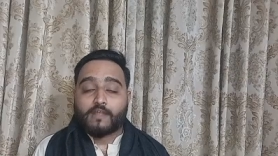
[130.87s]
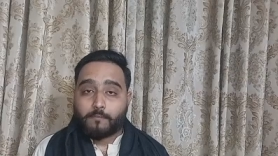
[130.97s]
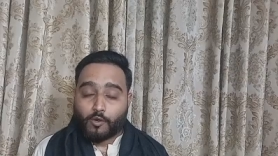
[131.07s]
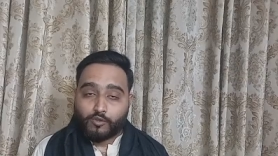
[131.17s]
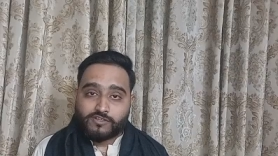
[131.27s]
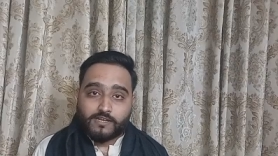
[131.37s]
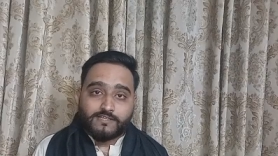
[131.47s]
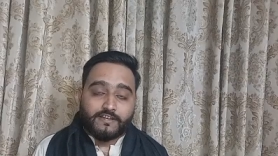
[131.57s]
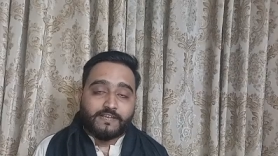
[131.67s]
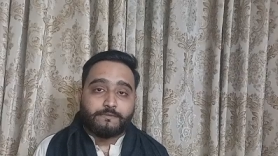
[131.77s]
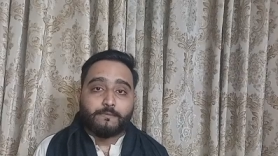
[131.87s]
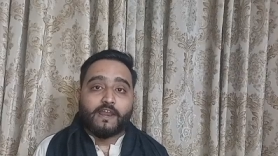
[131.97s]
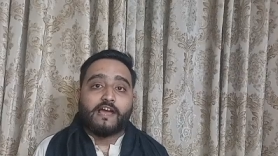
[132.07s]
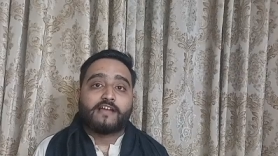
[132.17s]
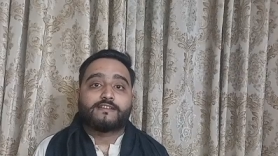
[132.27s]
बलोच कल्चर डे भी
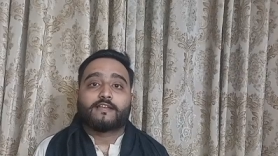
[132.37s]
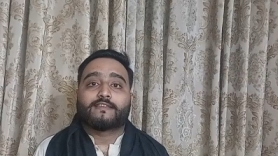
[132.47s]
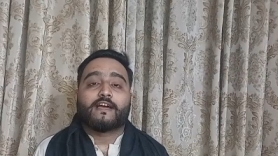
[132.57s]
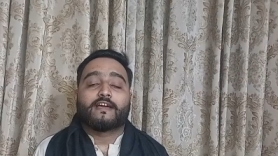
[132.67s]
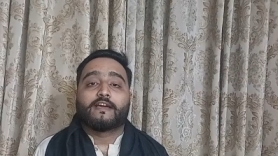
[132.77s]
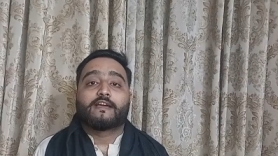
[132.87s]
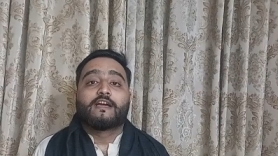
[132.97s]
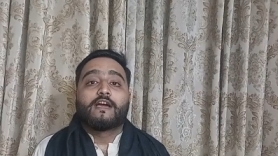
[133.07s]
मनाया जाता है